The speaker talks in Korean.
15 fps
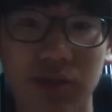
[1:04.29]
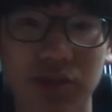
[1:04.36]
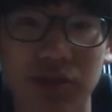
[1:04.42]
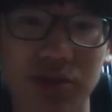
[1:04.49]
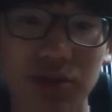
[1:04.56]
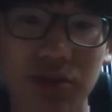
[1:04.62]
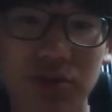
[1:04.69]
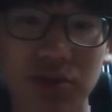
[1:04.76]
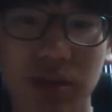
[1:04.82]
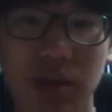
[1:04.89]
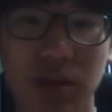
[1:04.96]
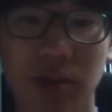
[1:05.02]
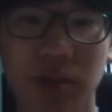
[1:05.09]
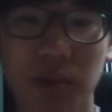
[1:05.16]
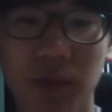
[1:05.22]
이 주인공
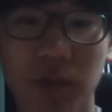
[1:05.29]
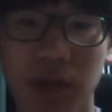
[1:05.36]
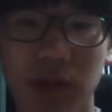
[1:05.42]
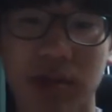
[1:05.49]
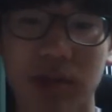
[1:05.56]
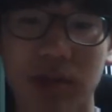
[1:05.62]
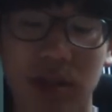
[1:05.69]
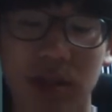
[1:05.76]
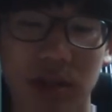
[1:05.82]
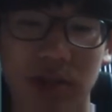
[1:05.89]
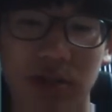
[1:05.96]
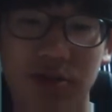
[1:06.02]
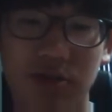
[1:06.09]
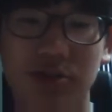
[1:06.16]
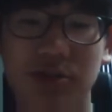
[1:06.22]
중에서 한 명의 아, 그,
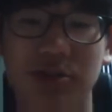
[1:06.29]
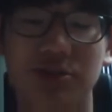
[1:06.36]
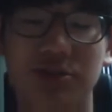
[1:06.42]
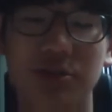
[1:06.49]
그, 그